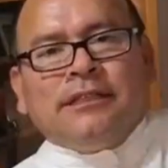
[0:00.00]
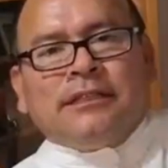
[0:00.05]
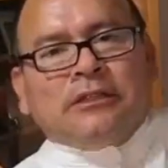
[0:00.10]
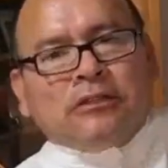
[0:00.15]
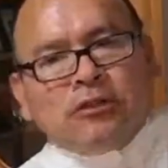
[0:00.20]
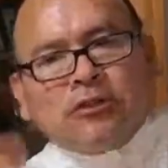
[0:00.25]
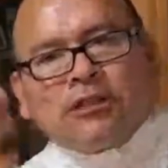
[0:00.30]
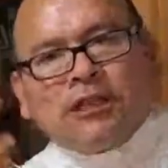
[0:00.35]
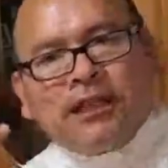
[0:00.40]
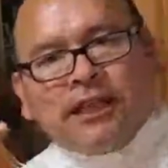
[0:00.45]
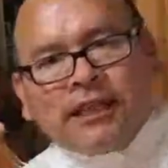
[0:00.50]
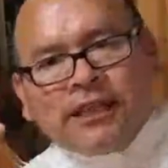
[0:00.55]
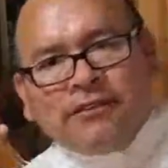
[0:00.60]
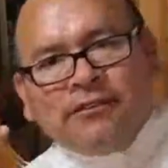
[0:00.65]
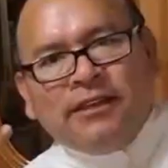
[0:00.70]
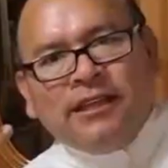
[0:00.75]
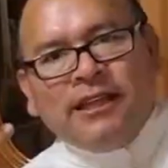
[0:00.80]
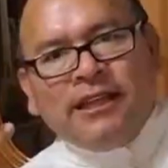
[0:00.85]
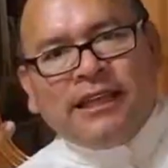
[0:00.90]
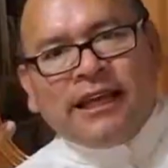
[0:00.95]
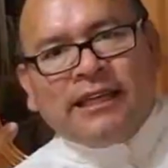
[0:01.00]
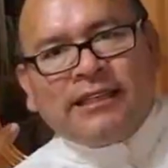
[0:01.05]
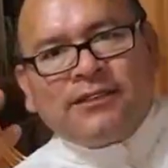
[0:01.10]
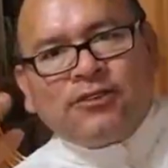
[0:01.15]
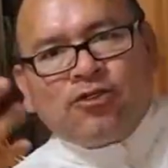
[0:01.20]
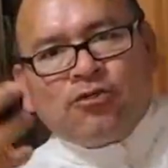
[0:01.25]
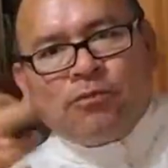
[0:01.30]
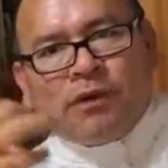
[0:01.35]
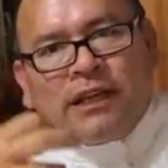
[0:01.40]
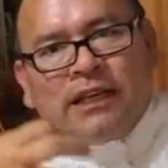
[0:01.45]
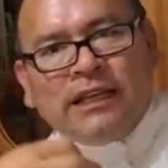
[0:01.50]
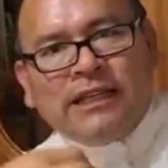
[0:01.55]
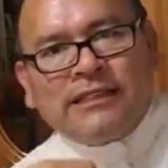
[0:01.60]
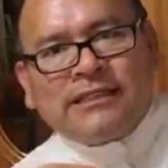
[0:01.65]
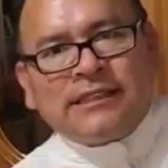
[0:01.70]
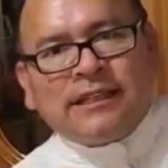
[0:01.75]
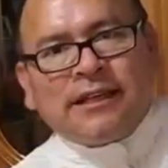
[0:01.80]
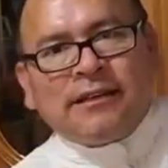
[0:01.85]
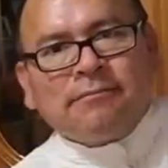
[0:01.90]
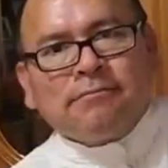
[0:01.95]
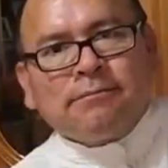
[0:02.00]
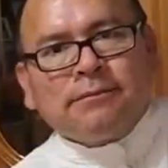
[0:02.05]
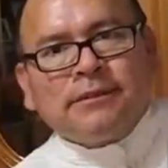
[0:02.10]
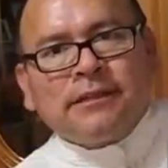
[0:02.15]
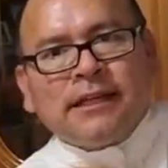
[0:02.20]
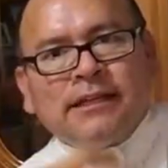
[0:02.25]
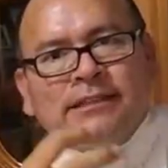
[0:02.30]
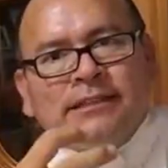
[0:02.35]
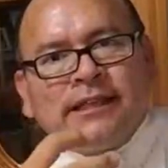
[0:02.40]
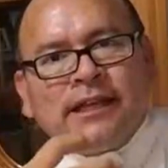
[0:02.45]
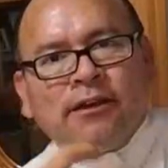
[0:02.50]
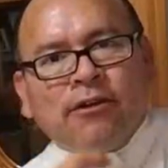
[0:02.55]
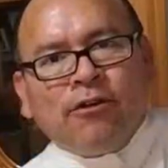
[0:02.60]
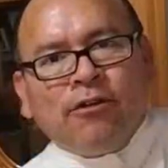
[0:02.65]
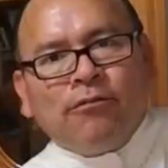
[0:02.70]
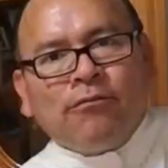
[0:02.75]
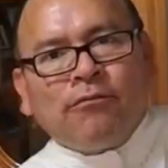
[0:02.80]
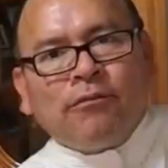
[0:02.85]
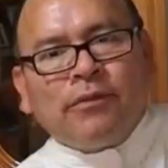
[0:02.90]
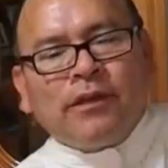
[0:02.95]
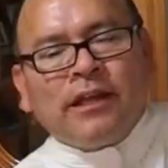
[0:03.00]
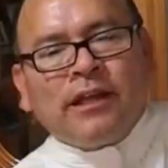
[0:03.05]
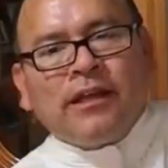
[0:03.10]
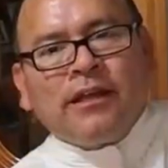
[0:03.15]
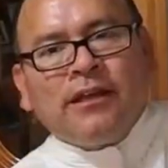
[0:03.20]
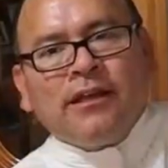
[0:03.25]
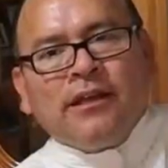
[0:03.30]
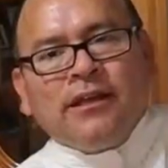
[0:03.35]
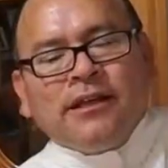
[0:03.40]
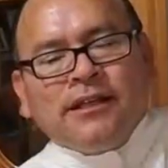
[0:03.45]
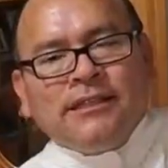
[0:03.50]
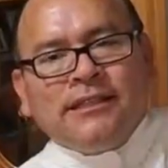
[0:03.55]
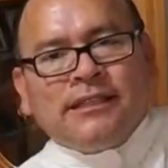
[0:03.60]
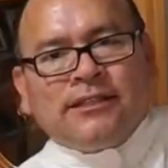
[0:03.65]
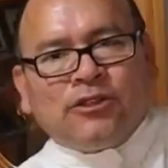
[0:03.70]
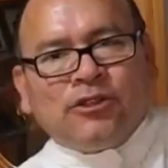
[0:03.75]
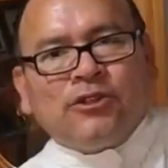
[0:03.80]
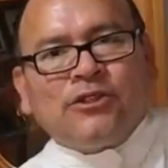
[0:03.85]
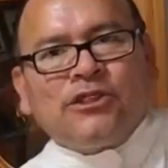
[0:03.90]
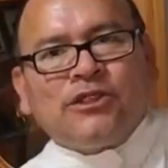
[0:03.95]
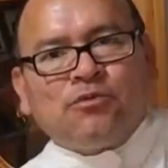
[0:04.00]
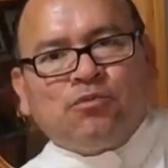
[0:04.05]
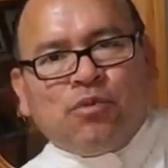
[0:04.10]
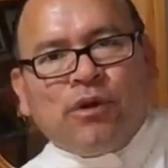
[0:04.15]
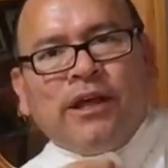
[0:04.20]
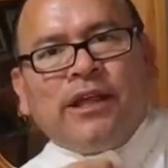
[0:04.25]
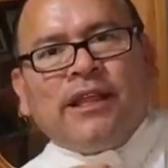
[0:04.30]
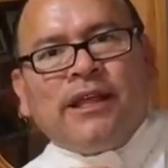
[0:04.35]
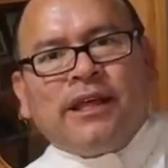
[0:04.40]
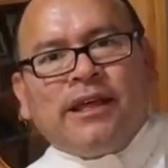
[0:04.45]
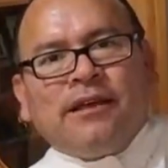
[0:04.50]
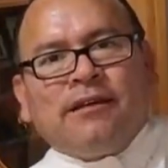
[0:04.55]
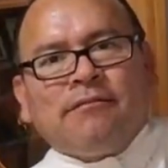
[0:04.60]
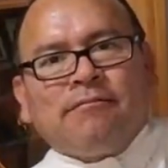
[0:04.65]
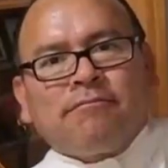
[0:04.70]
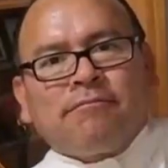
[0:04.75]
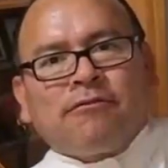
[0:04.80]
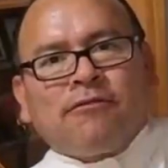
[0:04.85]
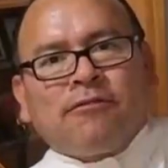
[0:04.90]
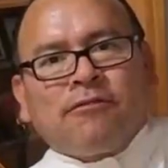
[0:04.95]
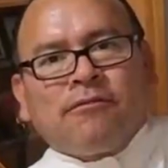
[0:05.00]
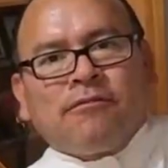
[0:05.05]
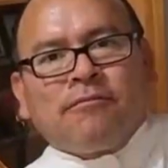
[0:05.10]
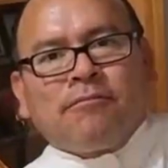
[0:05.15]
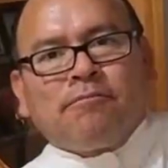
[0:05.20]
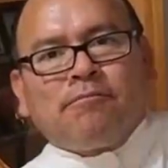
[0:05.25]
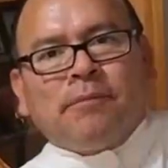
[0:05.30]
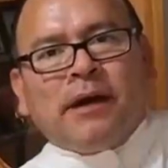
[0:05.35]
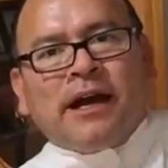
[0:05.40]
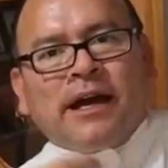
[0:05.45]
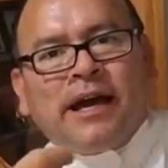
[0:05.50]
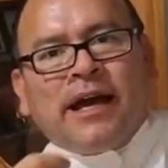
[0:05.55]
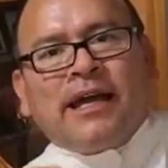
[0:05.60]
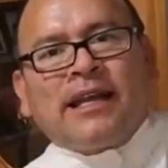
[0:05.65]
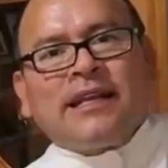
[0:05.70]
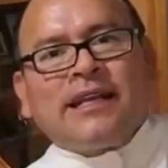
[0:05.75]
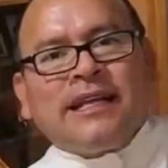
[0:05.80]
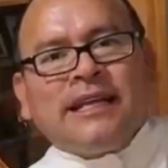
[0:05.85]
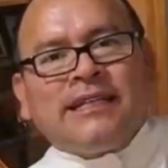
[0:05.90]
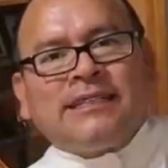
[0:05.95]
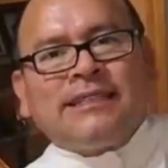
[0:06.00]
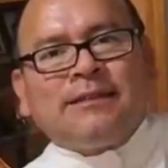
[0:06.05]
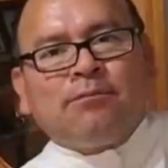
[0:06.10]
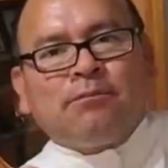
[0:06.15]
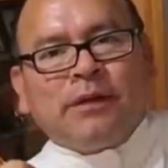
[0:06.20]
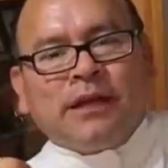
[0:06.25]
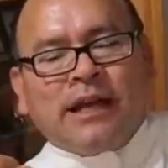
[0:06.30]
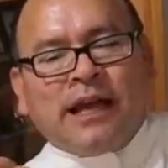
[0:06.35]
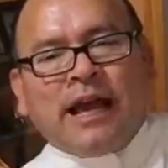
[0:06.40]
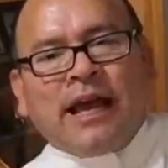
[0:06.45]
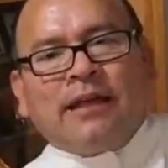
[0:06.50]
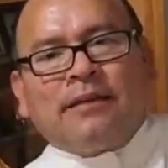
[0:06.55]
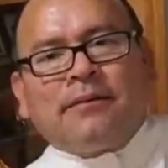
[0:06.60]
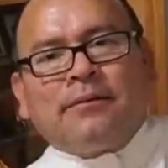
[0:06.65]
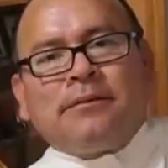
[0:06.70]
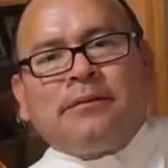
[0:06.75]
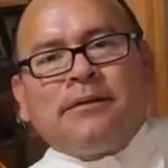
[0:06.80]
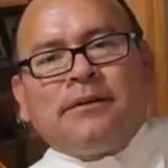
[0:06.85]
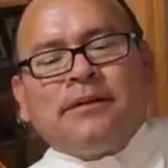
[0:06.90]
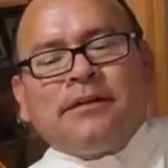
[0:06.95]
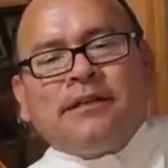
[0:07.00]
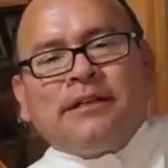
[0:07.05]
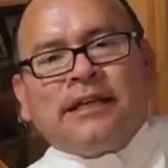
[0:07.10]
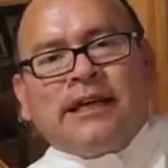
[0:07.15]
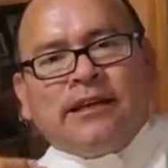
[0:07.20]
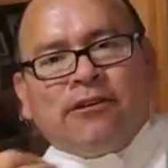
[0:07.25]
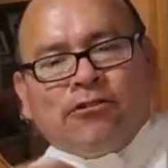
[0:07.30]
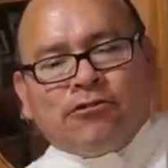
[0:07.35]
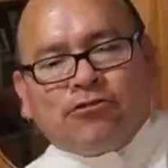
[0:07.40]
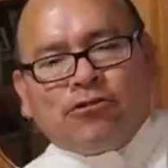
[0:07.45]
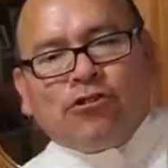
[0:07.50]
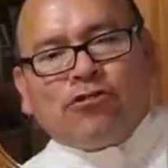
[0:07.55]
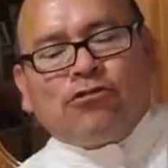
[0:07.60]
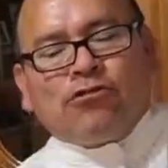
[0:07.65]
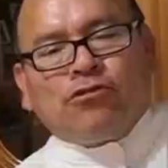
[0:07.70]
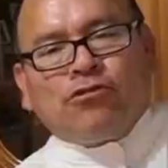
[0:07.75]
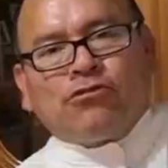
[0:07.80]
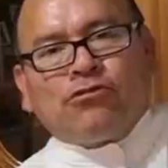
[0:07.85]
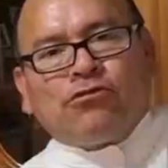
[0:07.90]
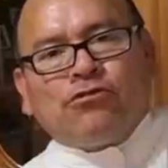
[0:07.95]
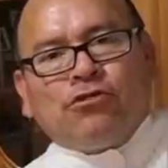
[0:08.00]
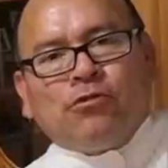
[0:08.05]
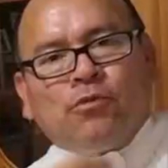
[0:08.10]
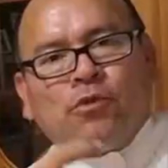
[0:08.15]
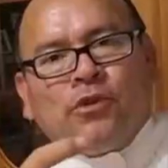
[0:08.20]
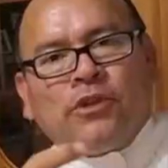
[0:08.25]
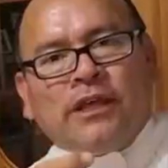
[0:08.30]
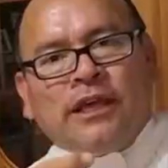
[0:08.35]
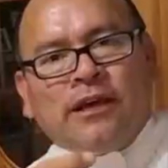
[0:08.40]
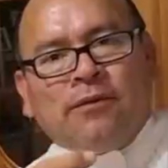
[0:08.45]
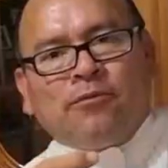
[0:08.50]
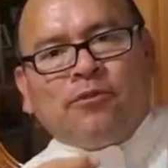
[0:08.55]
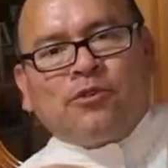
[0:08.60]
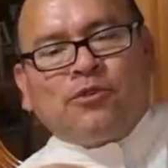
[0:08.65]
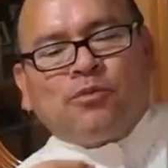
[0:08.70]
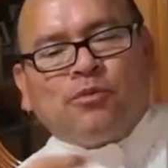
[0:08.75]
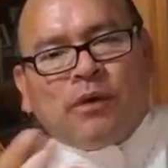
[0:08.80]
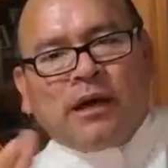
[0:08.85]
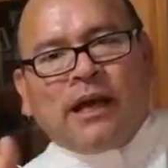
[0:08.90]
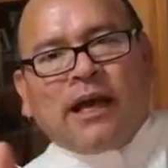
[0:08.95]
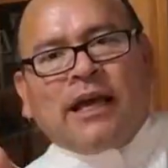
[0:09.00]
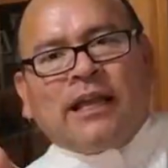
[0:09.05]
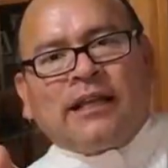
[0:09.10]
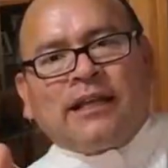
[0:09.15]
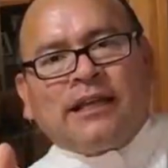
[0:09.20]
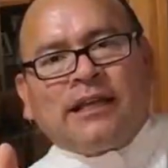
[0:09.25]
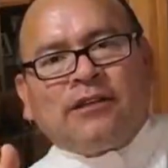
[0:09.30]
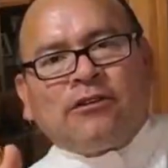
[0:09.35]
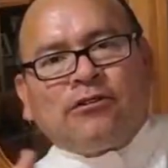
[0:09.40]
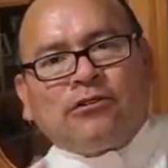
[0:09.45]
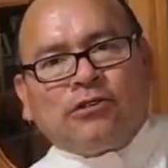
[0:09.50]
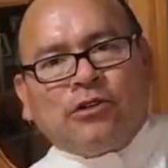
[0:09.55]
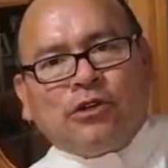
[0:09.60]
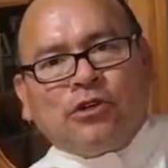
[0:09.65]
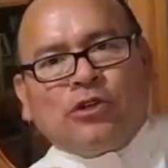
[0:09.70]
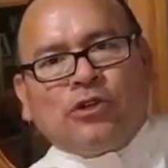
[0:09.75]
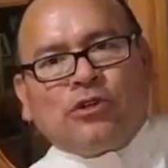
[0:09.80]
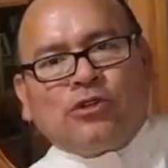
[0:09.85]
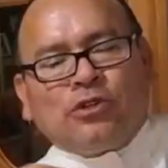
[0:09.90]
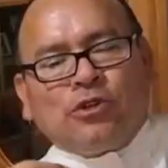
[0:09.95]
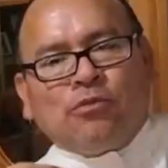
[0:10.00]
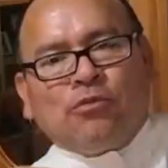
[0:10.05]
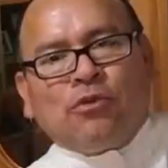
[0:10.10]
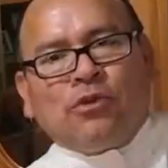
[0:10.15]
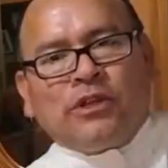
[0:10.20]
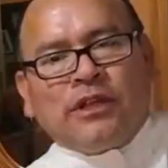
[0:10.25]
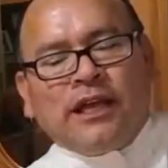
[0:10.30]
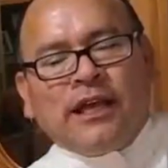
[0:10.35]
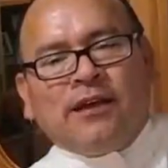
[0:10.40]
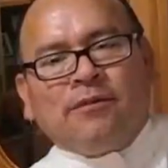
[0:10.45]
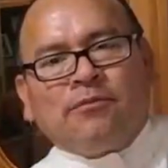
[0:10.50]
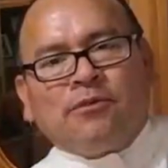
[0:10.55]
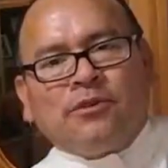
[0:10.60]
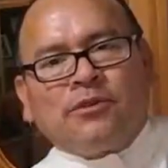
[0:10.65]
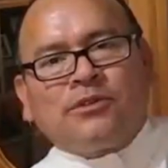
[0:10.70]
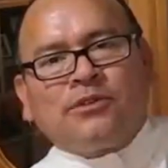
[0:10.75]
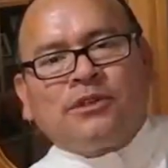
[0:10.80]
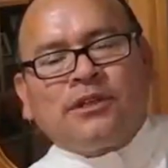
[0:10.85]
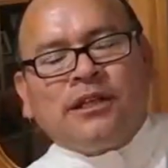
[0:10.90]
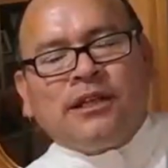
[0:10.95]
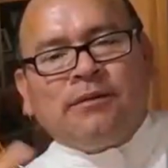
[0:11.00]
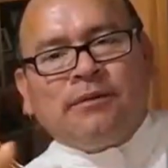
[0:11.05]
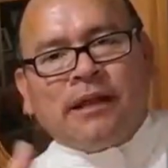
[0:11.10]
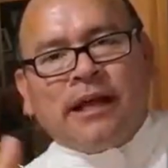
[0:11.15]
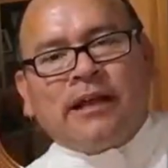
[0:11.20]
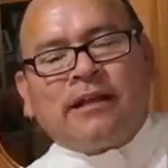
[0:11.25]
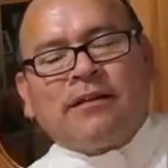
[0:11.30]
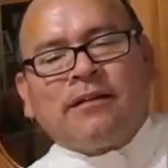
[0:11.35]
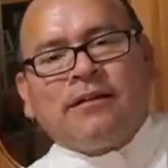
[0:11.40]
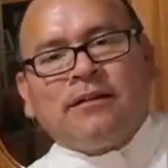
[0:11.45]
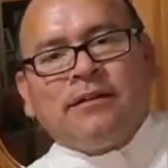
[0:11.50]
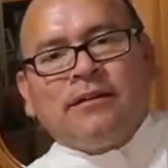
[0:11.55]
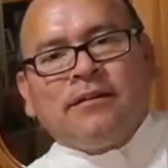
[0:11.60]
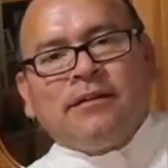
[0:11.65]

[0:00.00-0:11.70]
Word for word: Y entonces la divinidad se humaniza, se hace hombre, y entonces puede pagar ese pecado nosotros no podíamos pagar, que nosotros no podíamos librar.